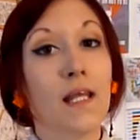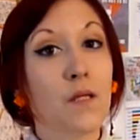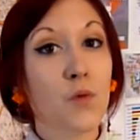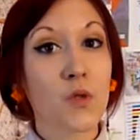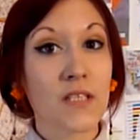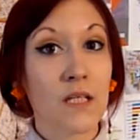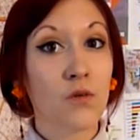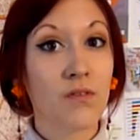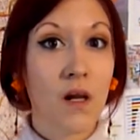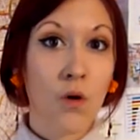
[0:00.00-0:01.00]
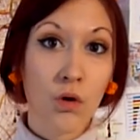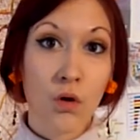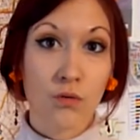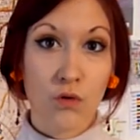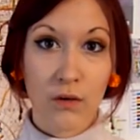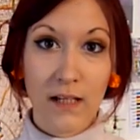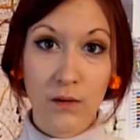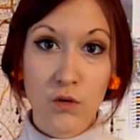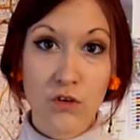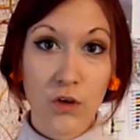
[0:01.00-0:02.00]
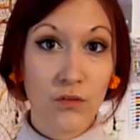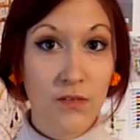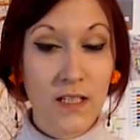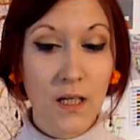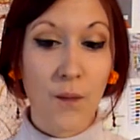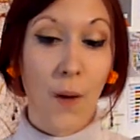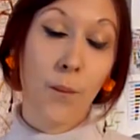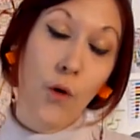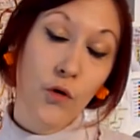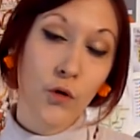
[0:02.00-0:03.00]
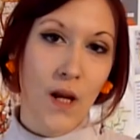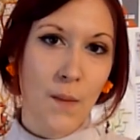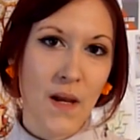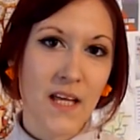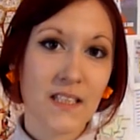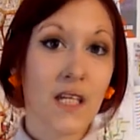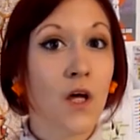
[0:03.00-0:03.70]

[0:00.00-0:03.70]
les mots de cette nouvelle langue vont en quelque sorte finir par prendre la place